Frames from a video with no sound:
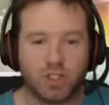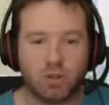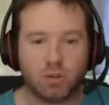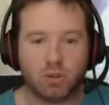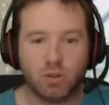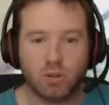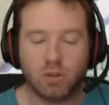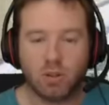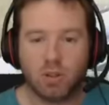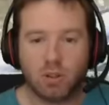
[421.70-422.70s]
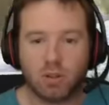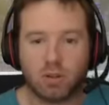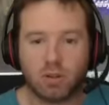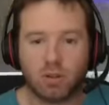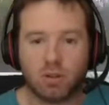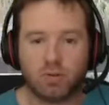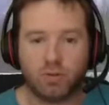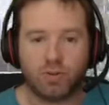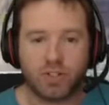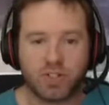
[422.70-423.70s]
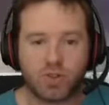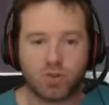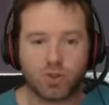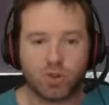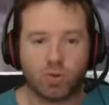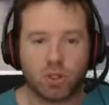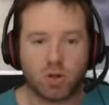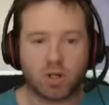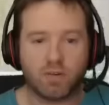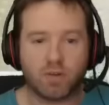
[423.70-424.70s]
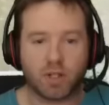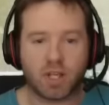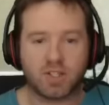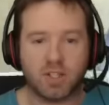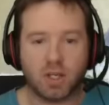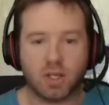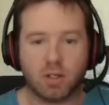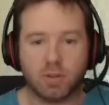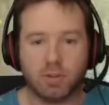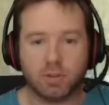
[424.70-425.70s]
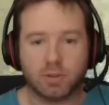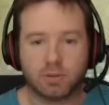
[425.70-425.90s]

le, euh, votre vitesse de jeu. Donc là, on l'a fait en accéléré quand même.